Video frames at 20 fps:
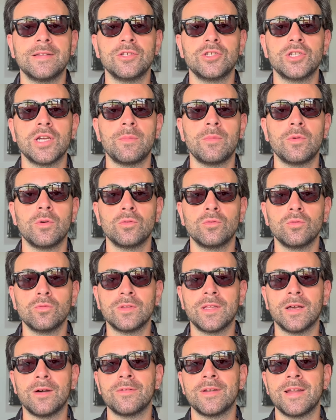diciamo
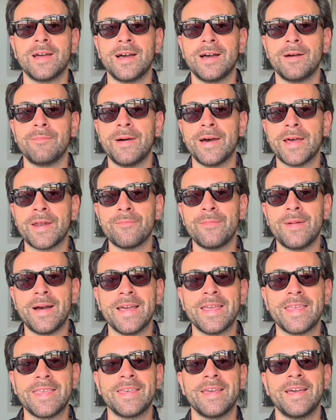tutta una
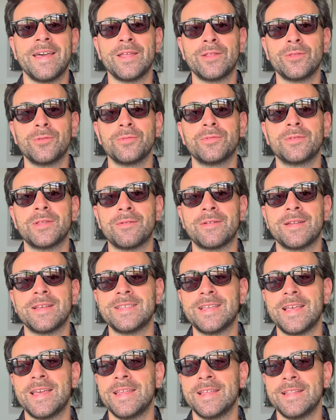marmaglia e tutta una
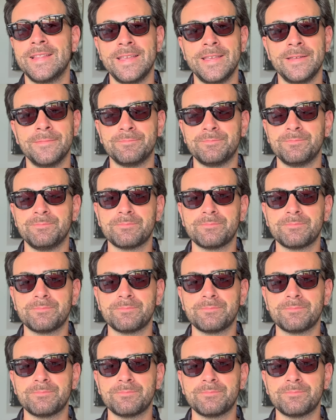serie di